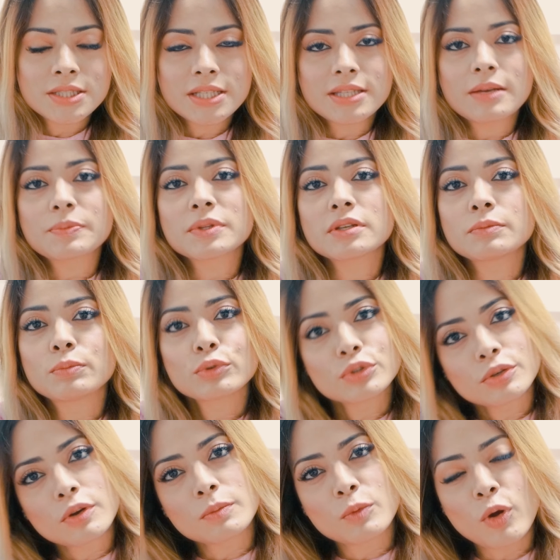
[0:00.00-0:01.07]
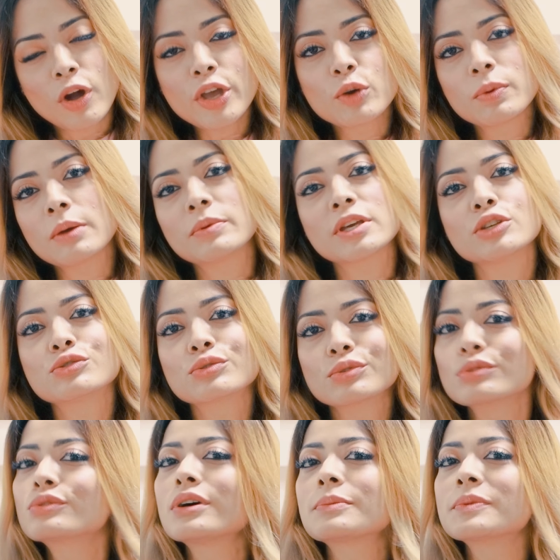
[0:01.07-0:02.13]
যাতে আপনাদের বোধগম্য হয় ওভাবে কিছু
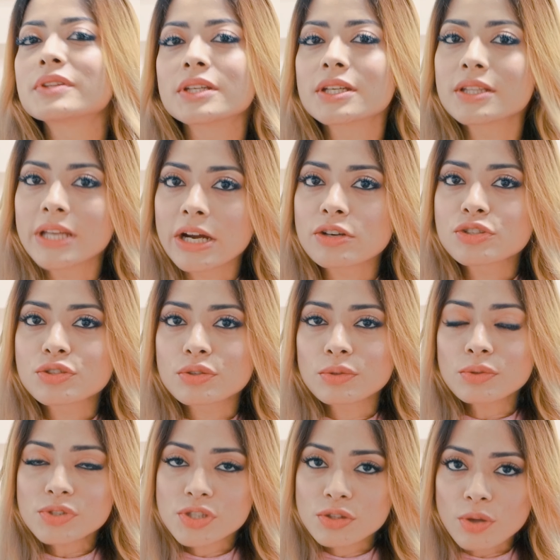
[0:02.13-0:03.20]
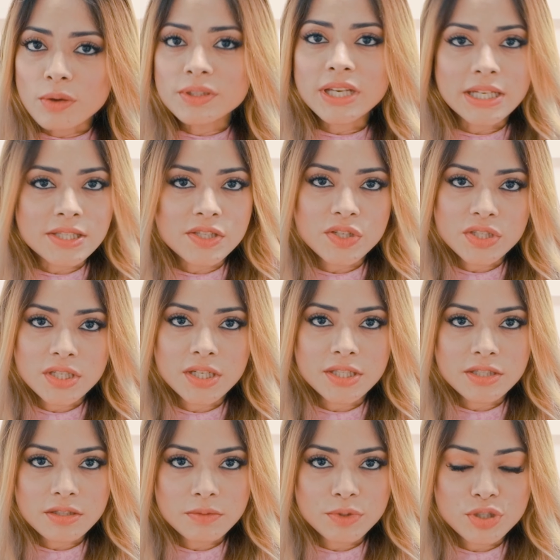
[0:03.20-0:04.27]
তথ্য আপনাদেরকে দেওয়ার জন্য স্তন ক্যান্সারের
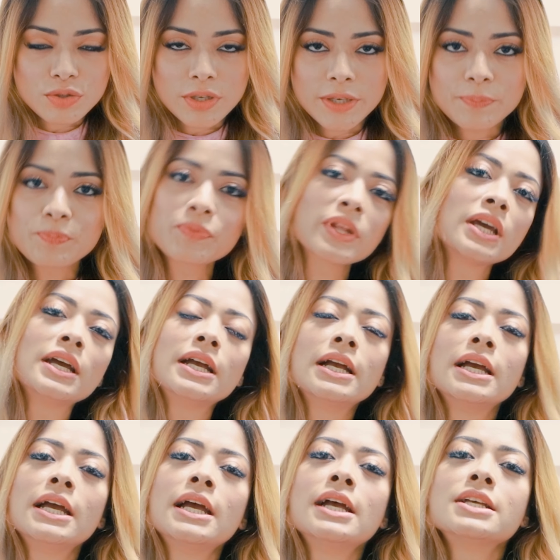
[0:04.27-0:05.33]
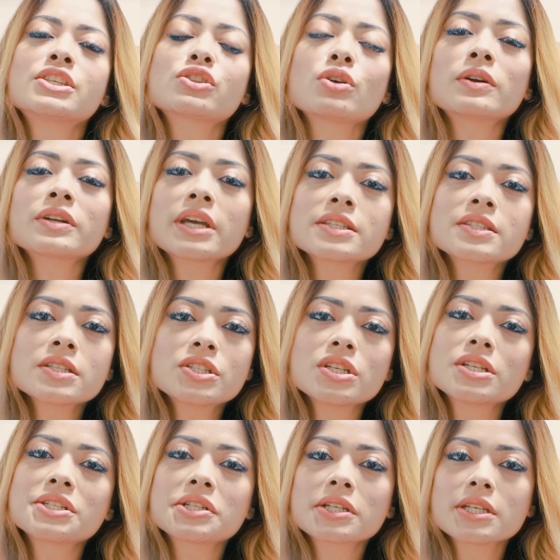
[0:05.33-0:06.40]
চিকিৎসার বিষয়ে স্তন ক্যান্সার
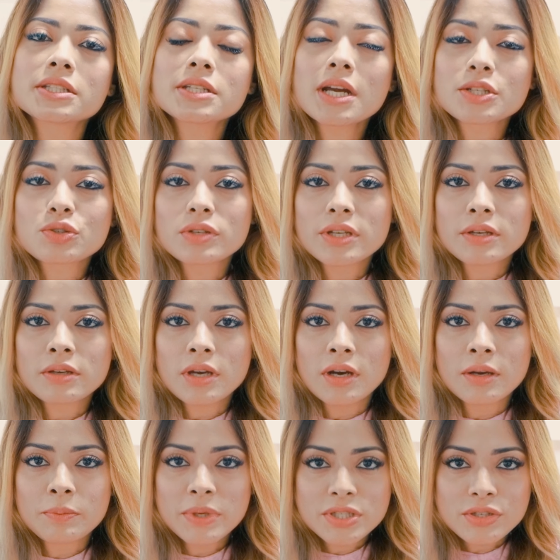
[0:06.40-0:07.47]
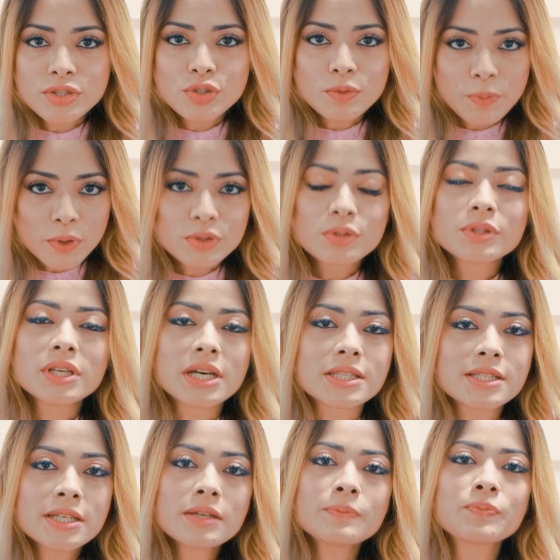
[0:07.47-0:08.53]
চিকিৎসার ক্ষেত্রে আসলে বেশ কিছু পদ্ধতি
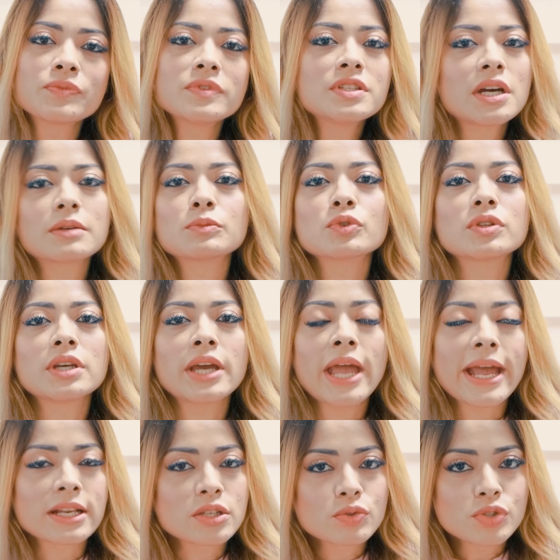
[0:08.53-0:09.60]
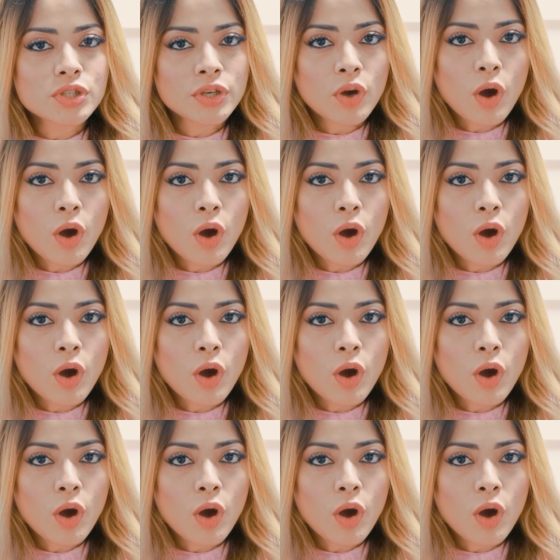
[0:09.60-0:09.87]
আছে যার মধ্যে একটা হচ্ছে